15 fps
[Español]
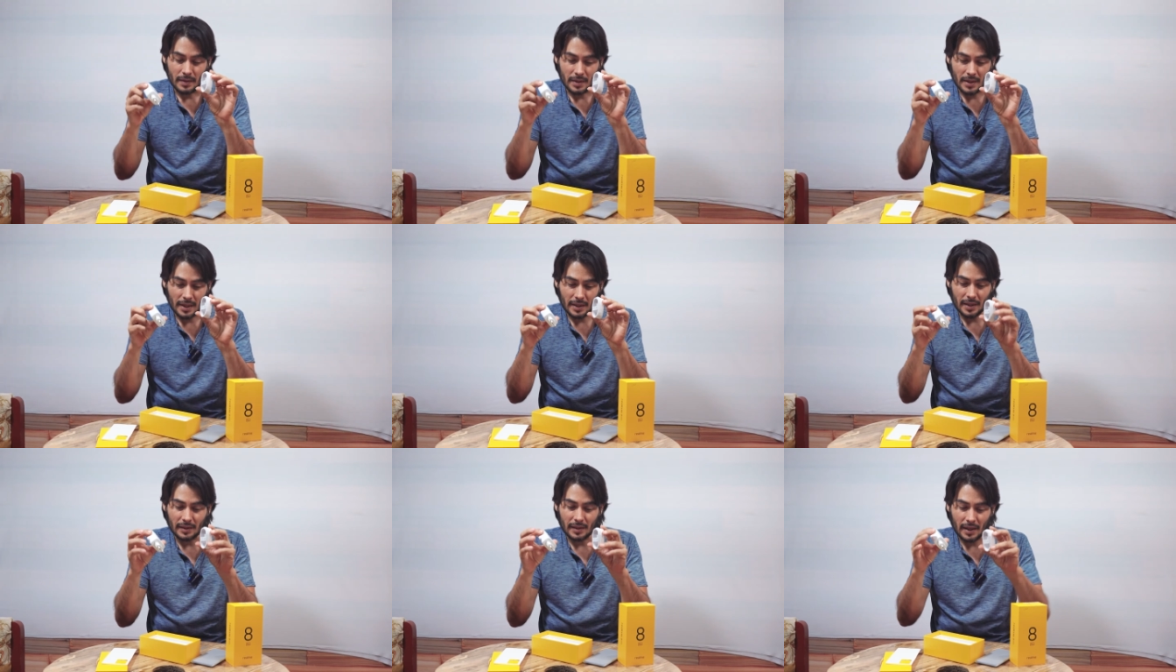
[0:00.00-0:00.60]
Y
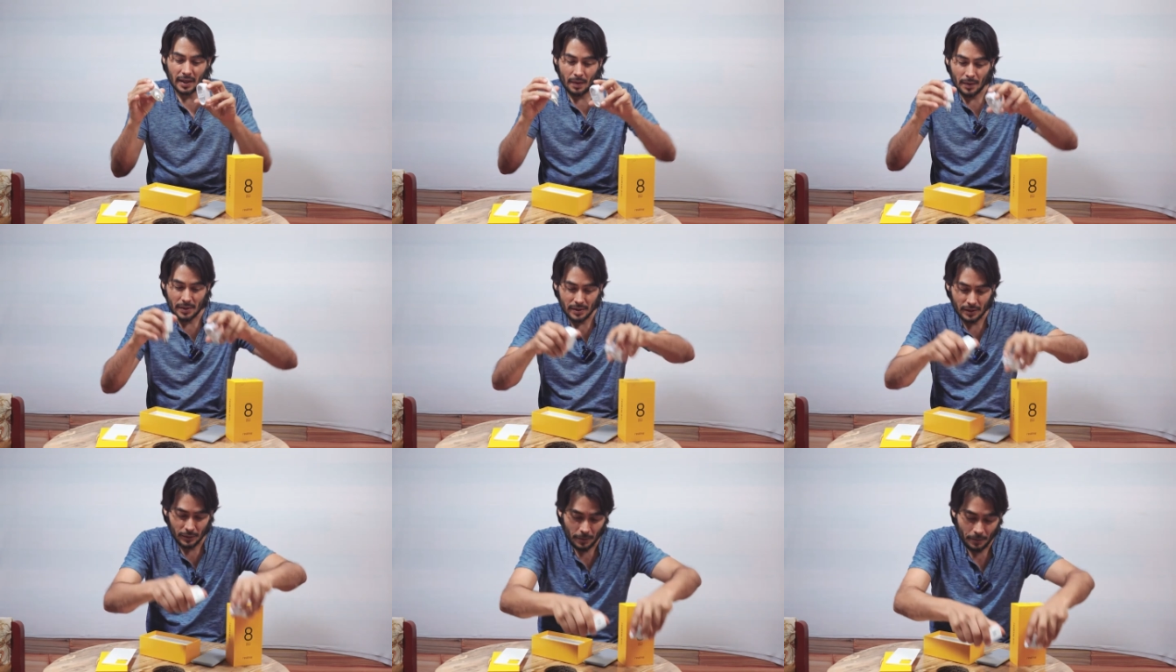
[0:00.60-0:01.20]
aquí está el
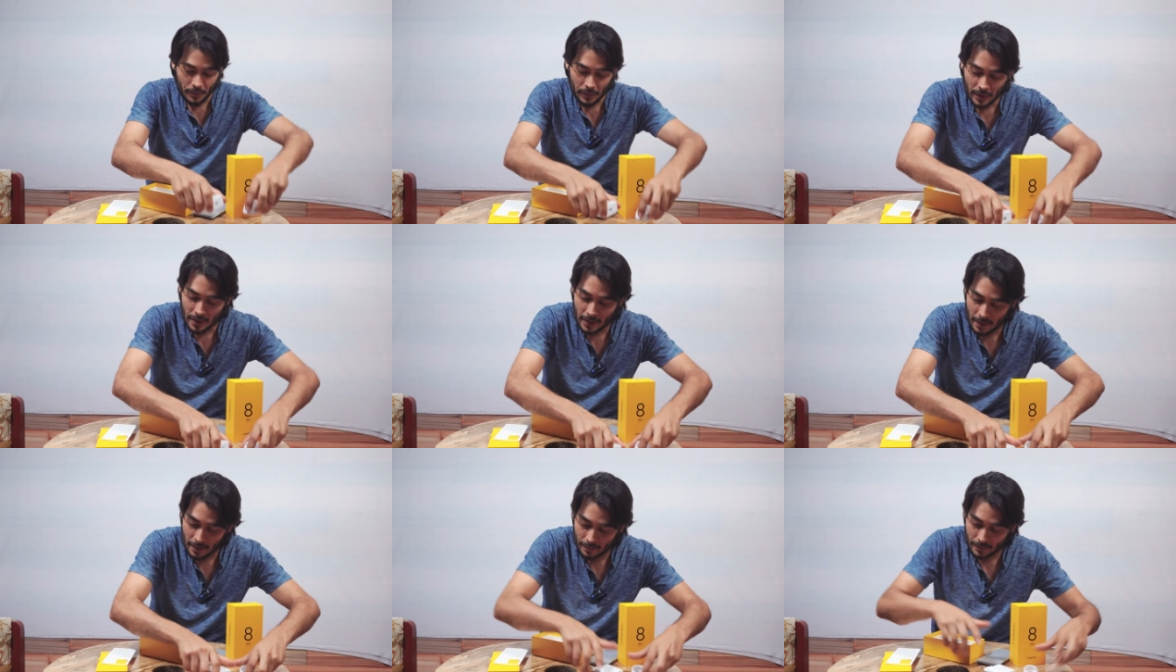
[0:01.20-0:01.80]
cablecito.
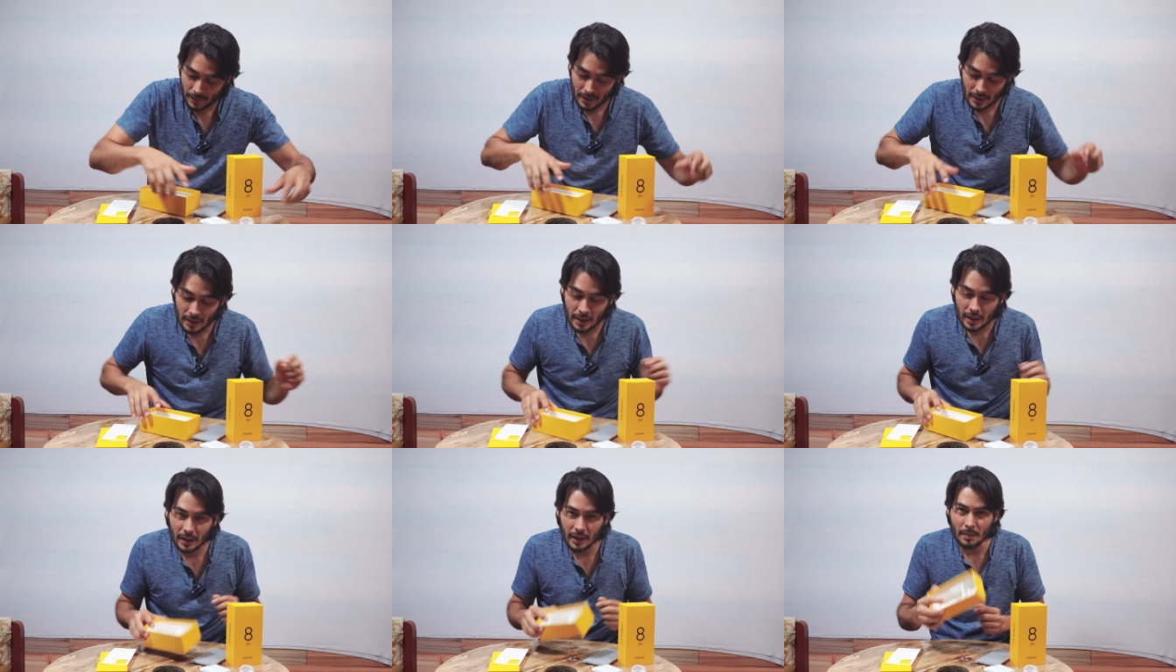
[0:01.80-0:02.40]

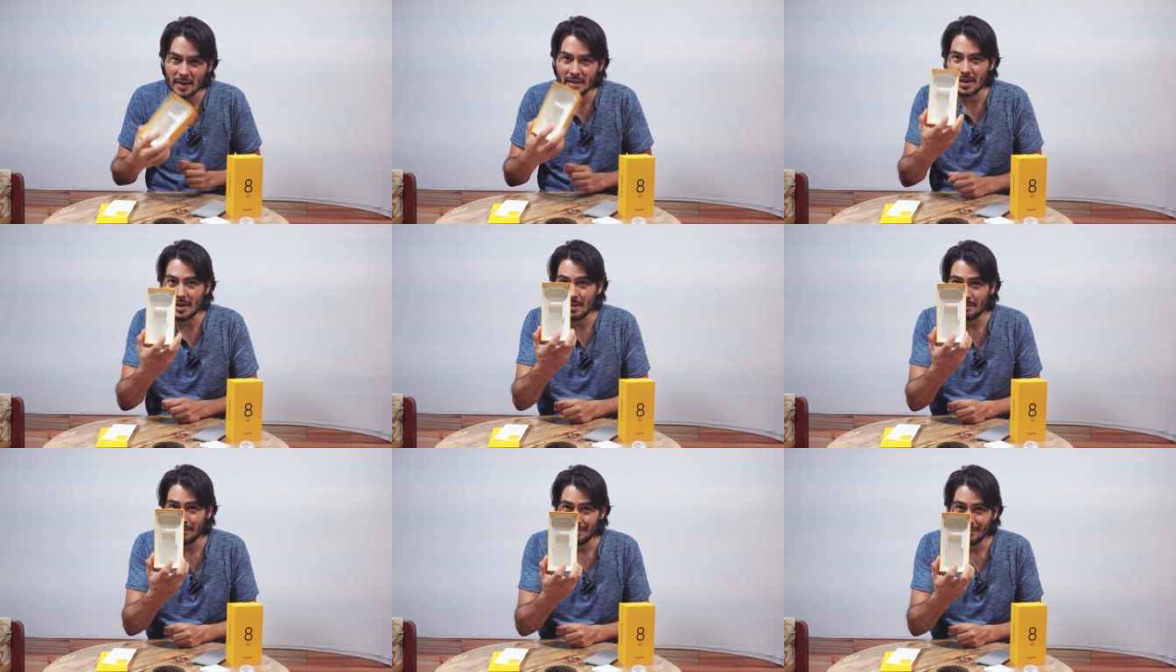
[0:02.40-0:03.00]
¿Y qué más hay?